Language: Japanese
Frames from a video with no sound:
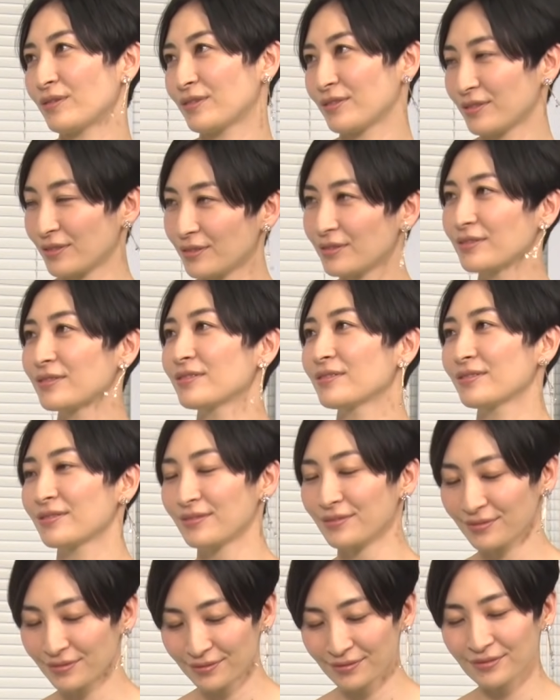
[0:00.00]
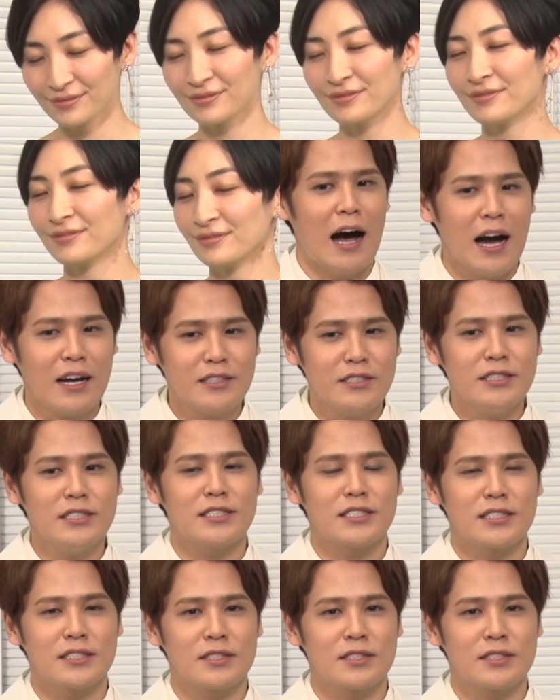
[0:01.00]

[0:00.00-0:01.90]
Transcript: ていうのが、うん、悪っ